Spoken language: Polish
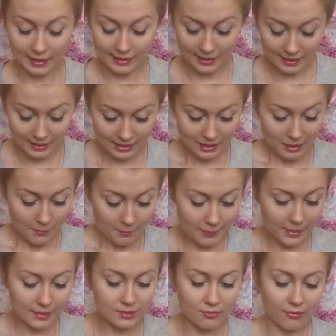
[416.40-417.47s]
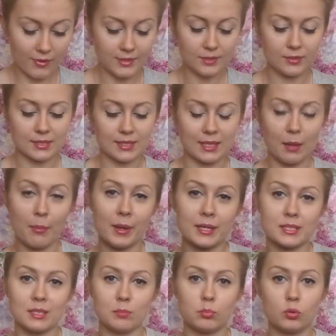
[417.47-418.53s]
talię. Bardzo fajnie, to jest taka
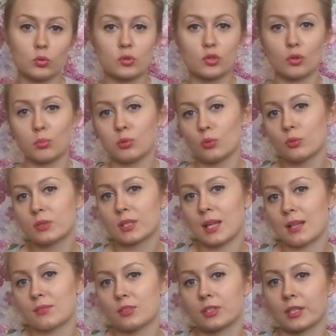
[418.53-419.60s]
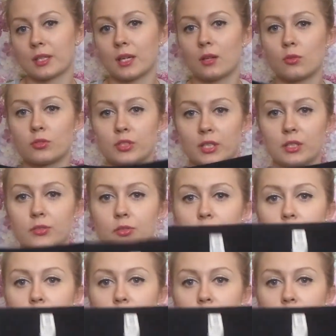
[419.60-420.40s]
bardziej bluzo, bluzka, coś takiego, już taki